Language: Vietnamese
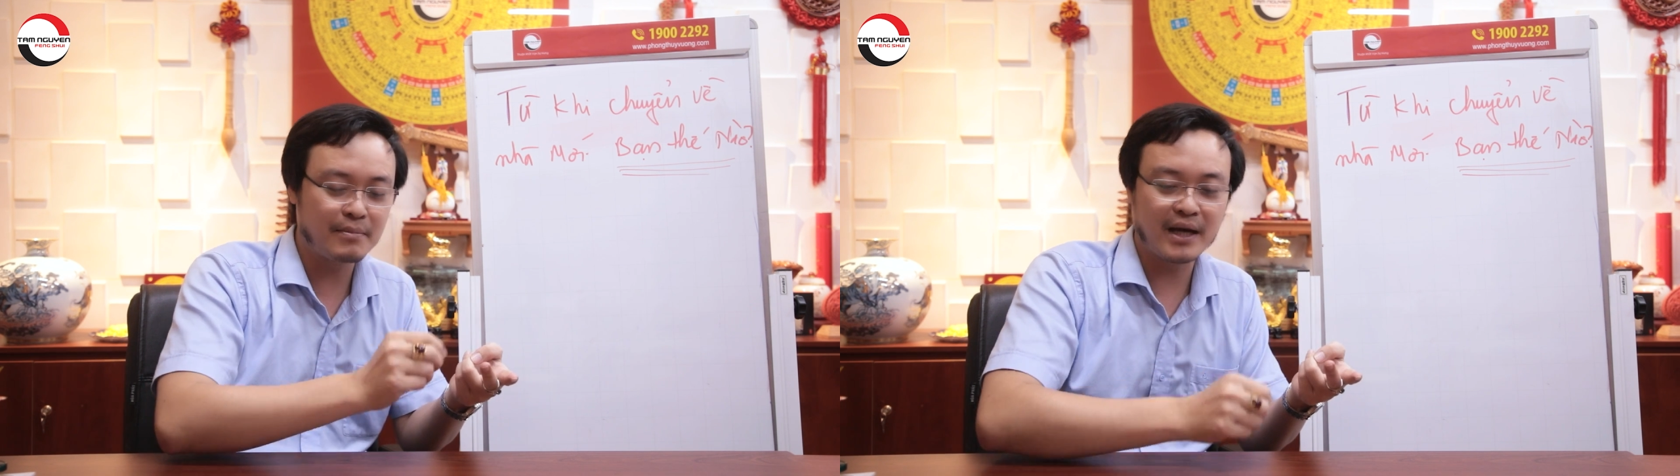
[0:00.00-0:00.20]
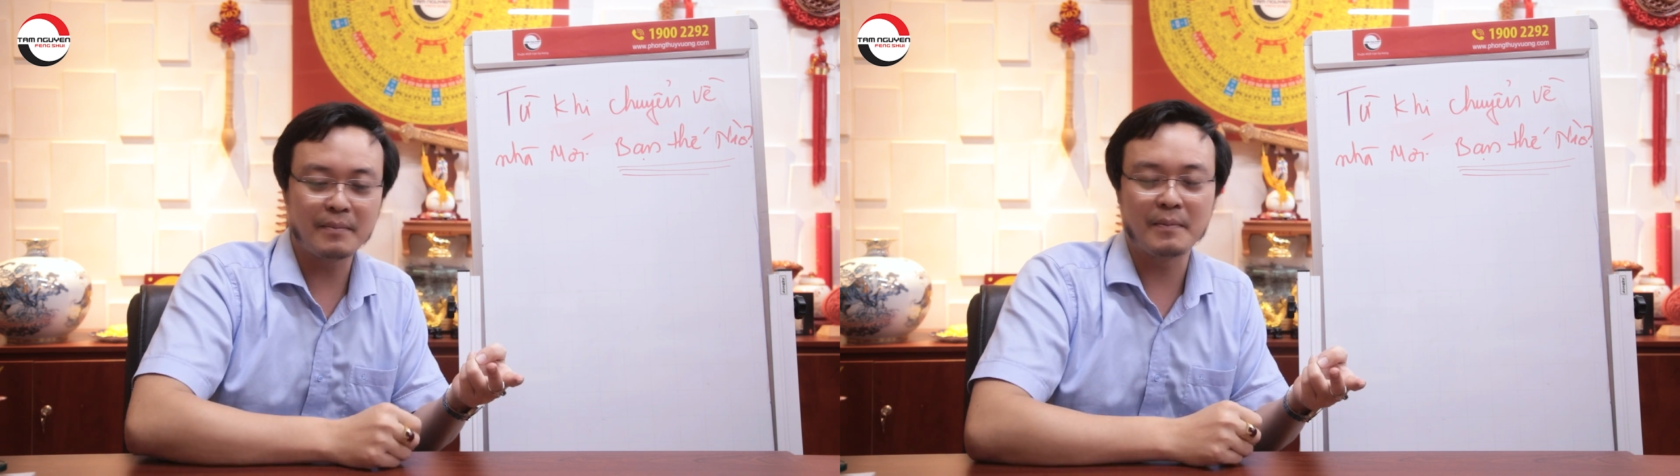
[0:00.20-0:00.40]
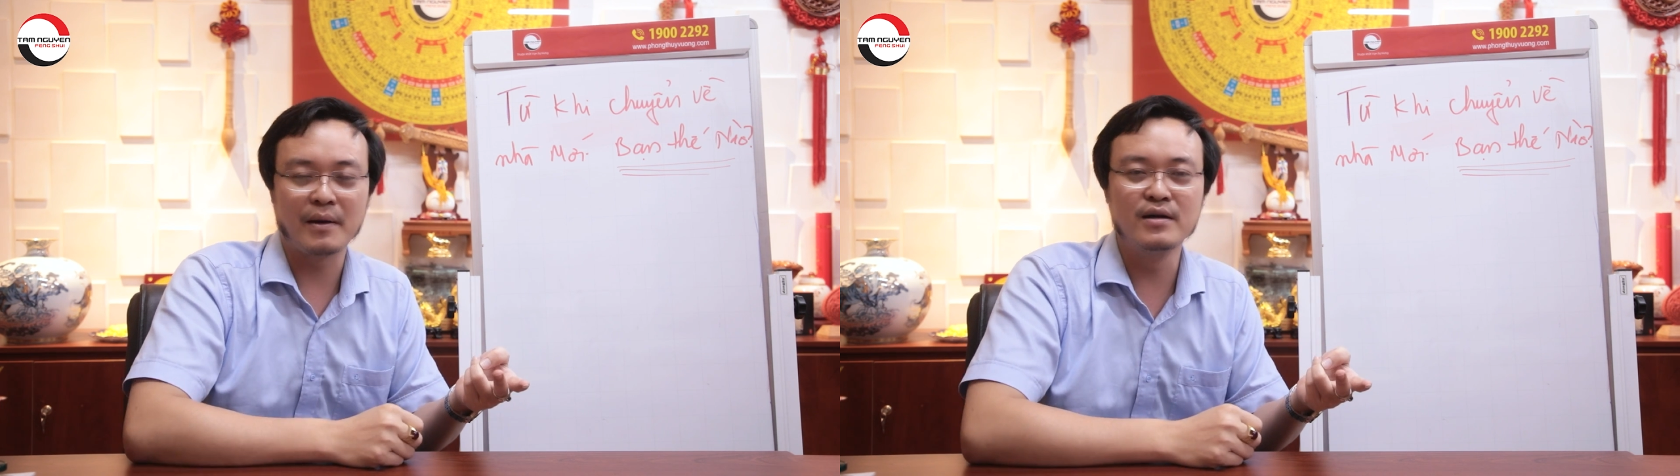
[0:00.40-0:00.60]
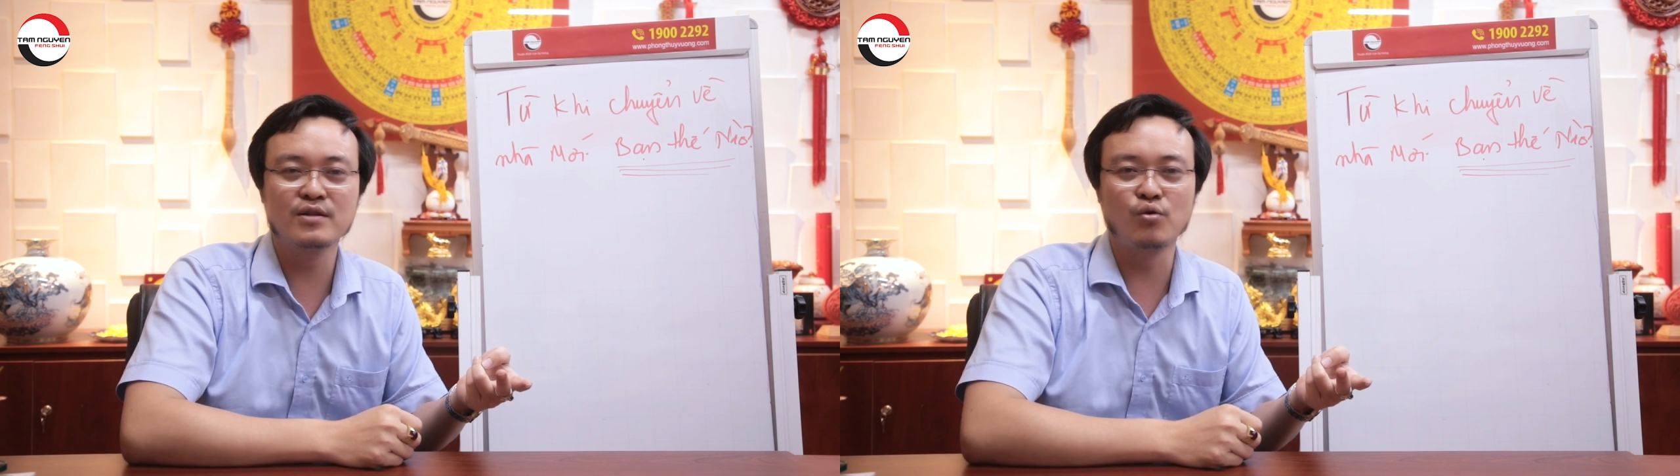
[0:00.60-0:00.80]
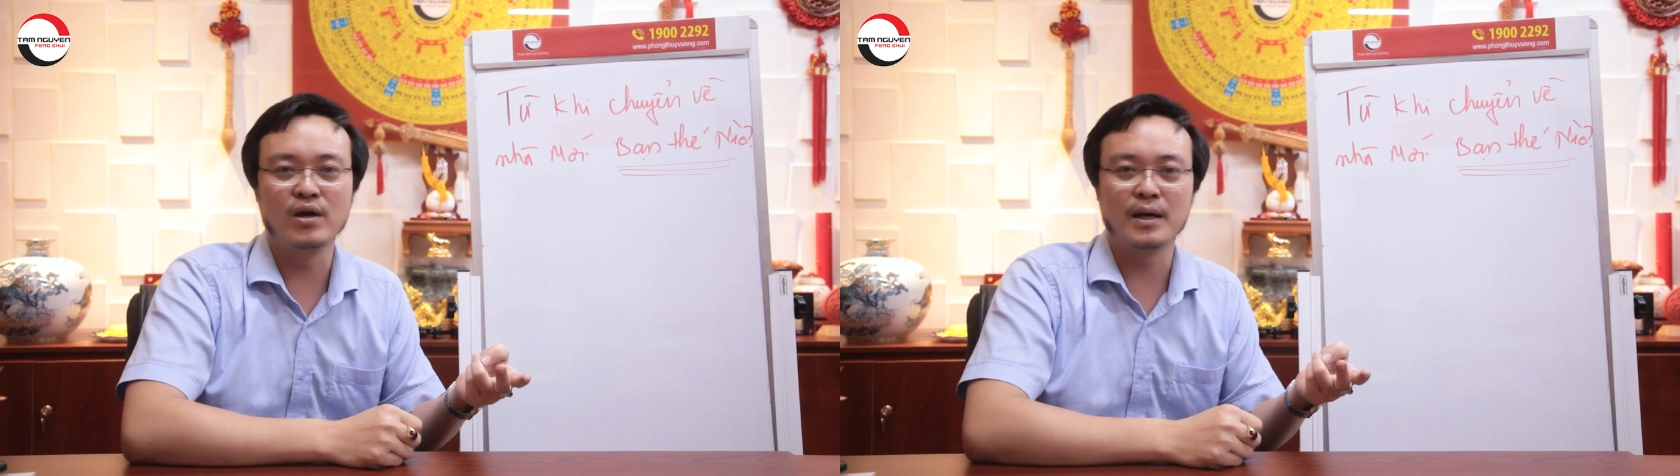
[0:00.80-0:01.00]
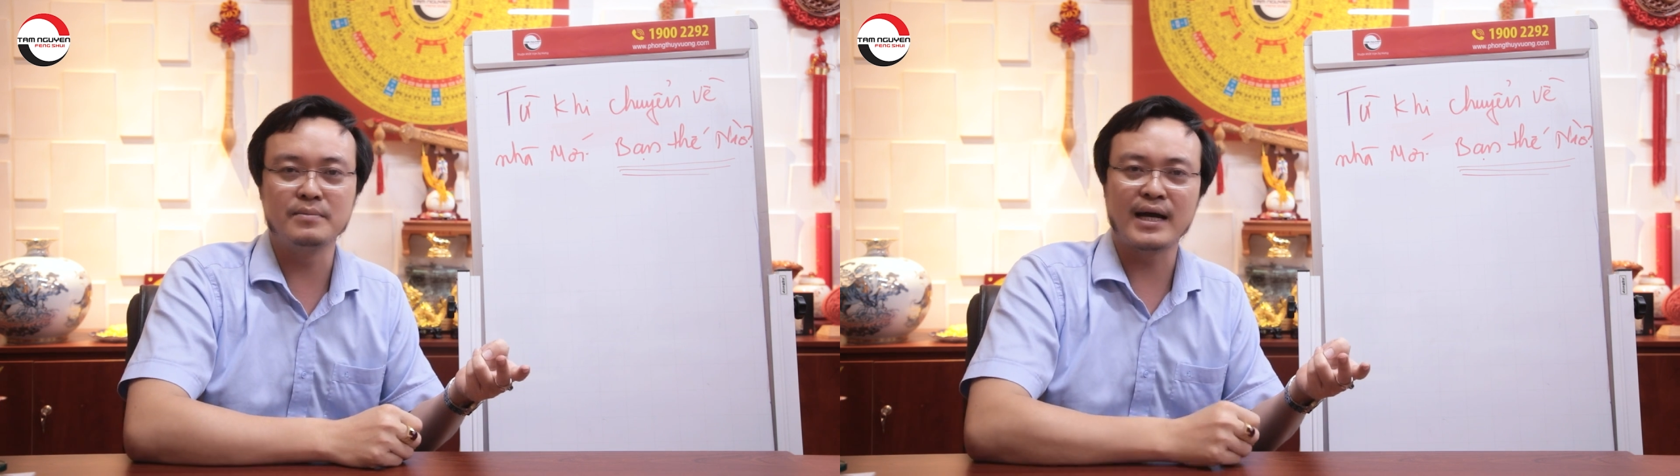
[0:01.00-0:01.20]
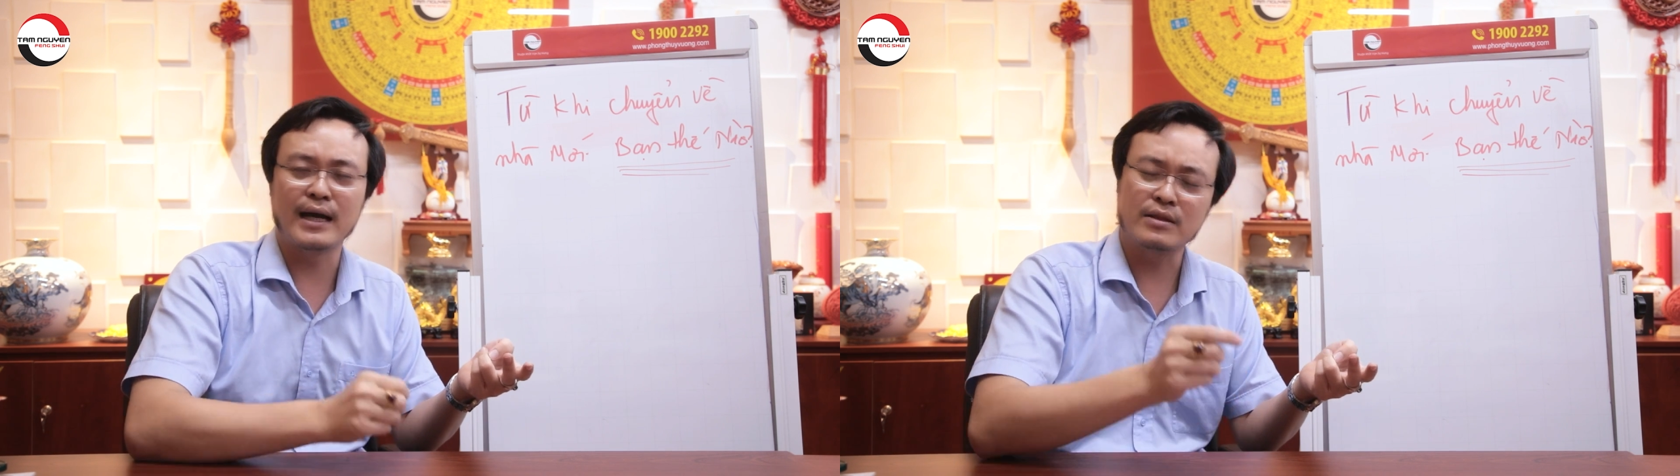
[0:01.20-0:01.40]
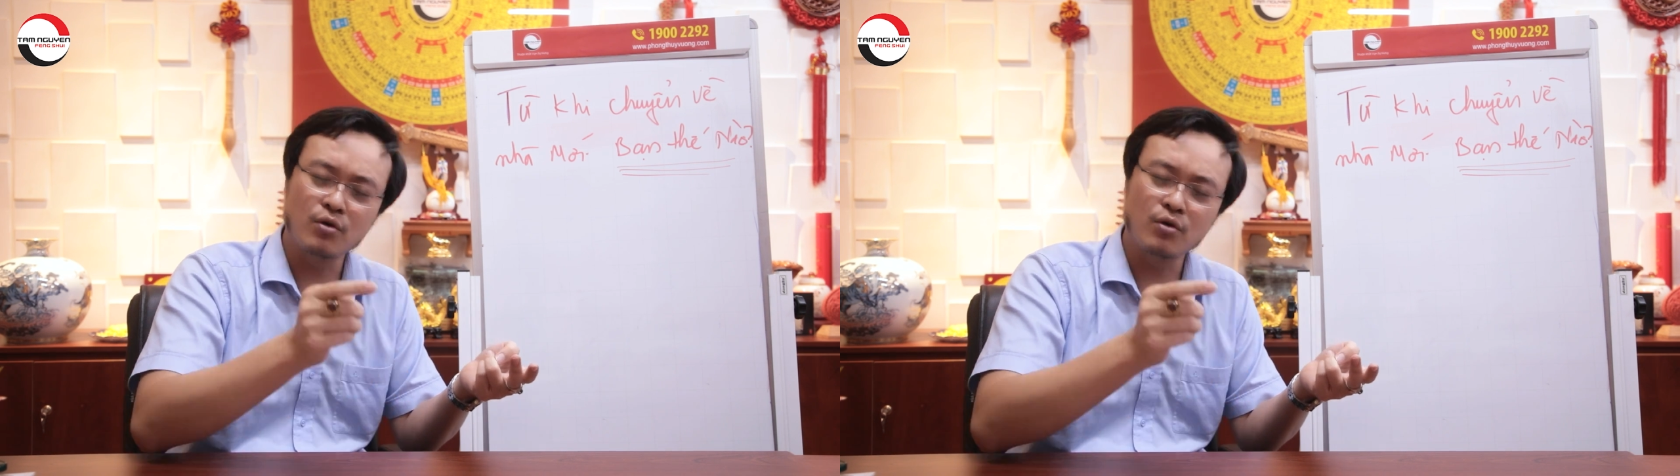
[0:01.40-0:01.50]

nay bạn bảo được tuổi làm nhà,